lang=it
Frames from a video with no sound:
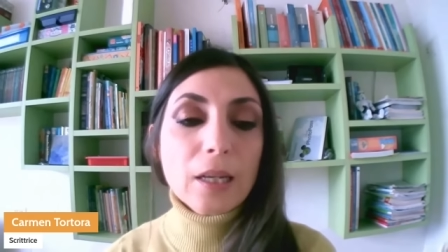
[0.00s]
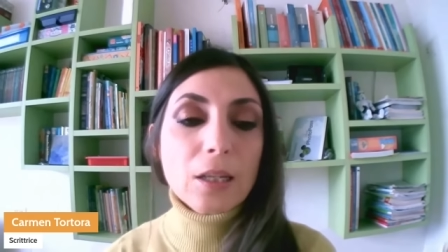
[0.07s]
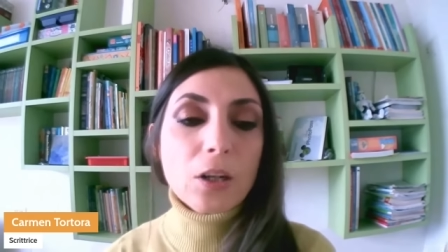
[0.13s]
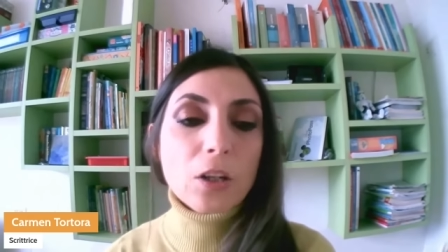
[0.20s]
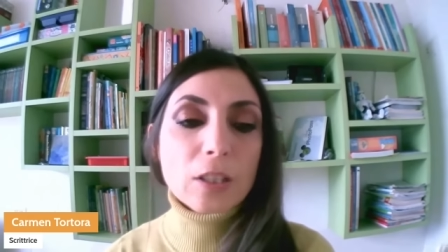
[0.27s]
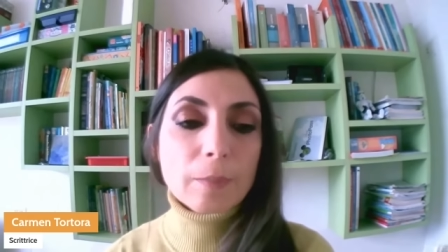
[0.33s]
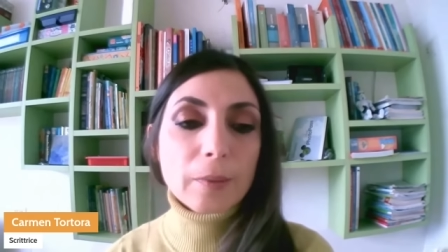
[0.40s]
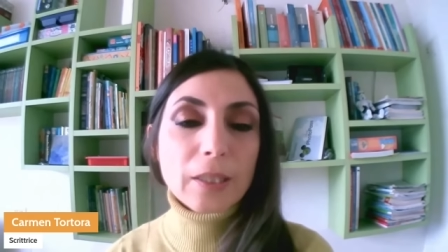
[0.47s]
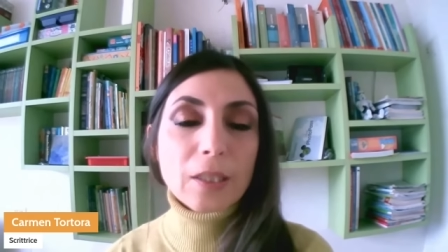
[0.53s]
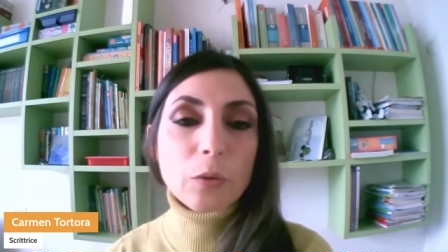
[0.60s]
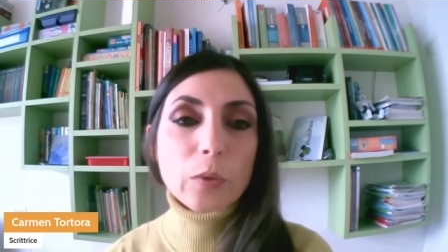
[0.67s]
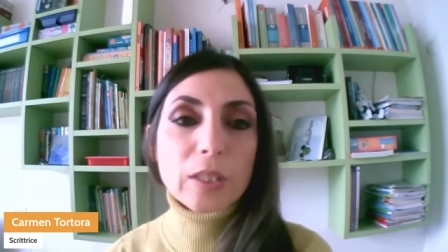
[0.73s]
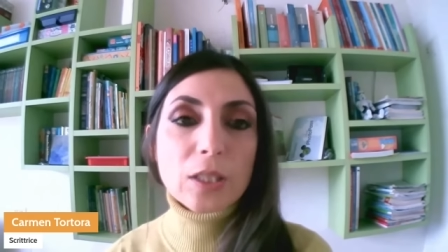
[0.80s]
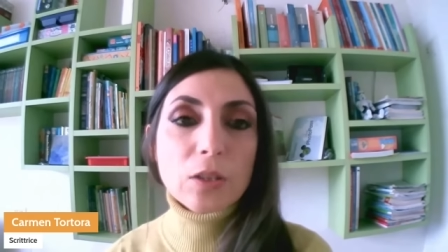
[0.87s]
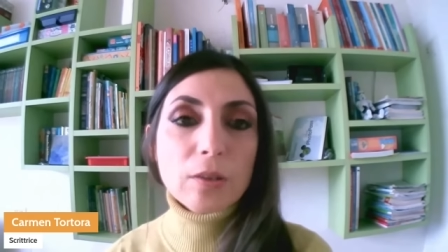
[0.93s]
L'ospite in
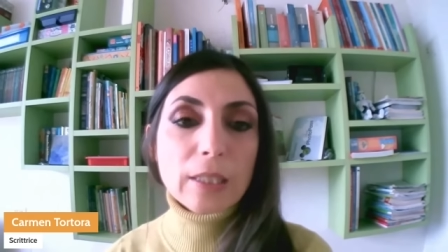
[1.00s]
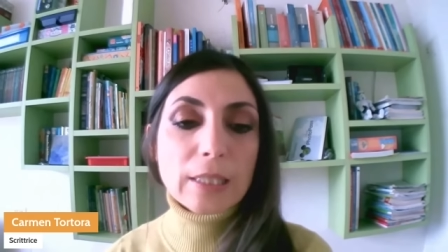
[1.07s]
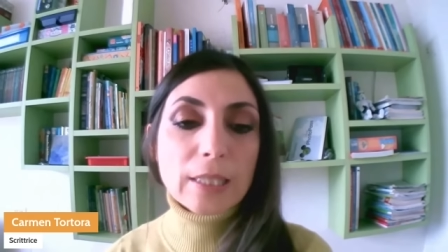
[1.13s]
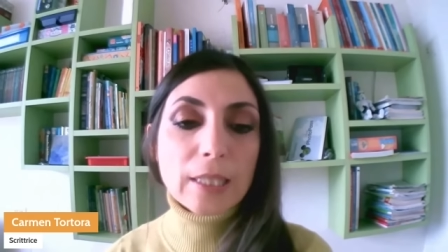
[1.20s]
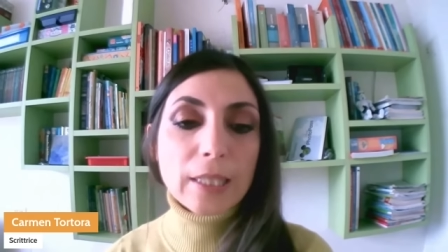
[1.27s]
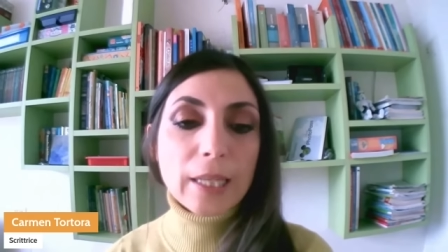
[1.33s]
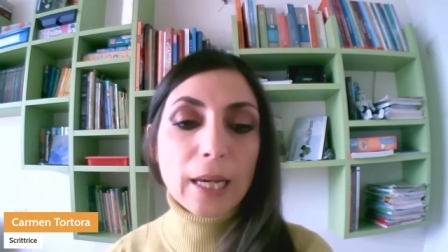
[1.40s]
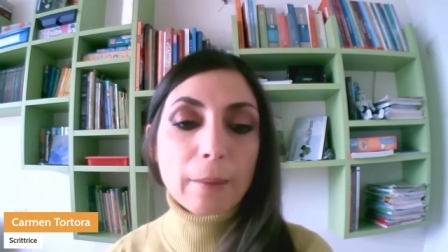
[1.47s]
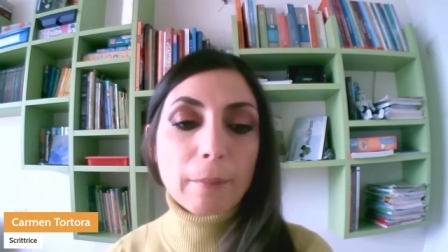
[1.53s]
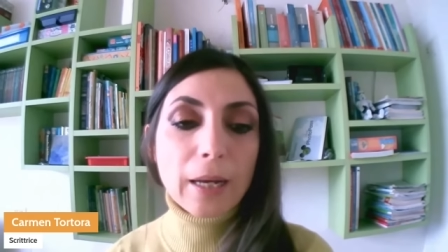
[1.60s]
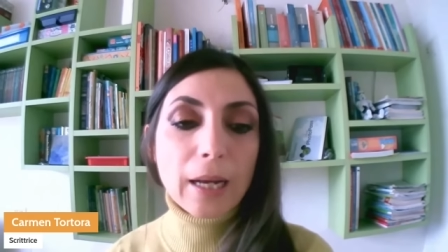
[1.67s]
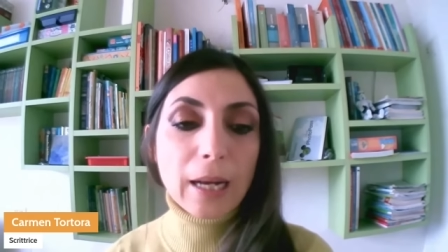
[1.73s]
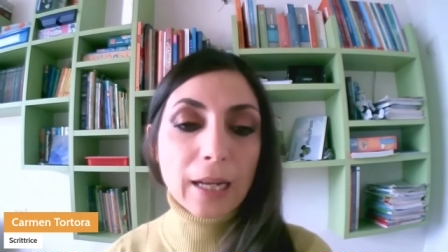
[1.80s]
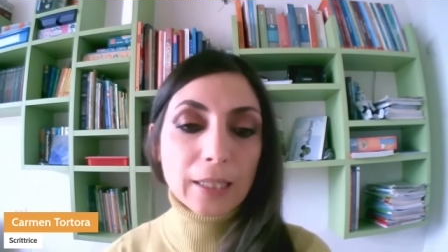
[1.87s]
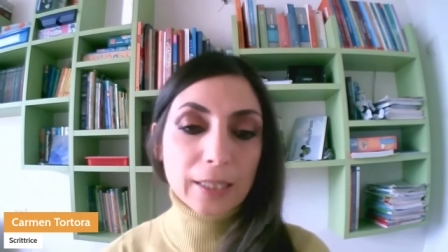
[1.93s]
questione si
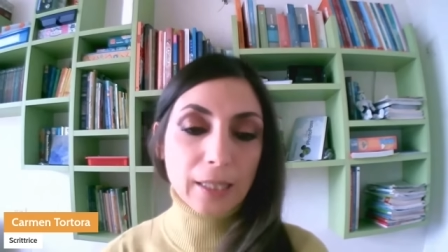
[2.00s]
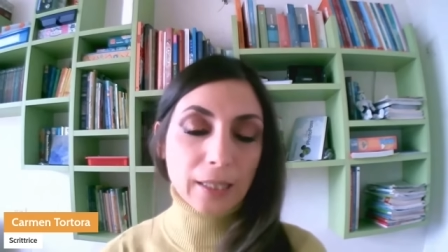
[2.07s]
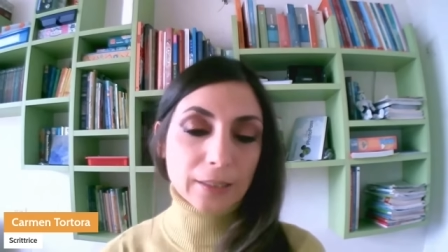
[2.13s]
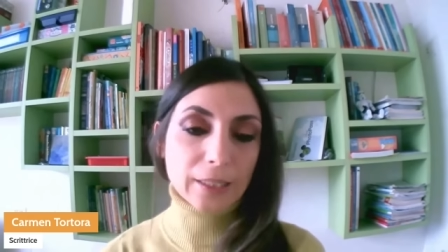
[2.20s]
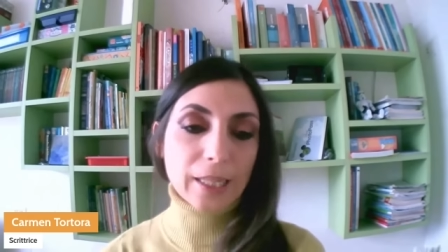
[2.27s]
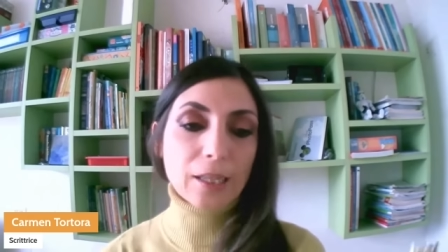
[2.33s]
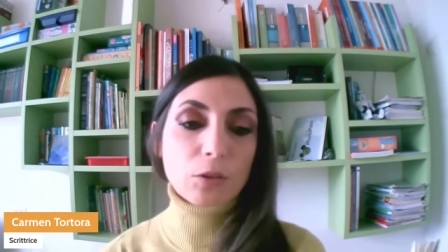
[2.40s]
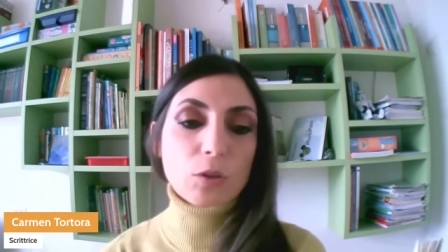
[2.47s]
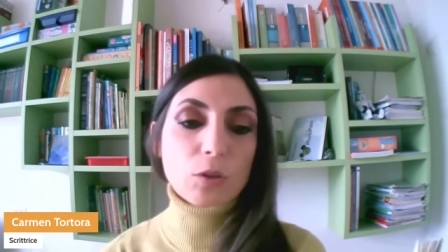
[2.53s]
chiama Adriano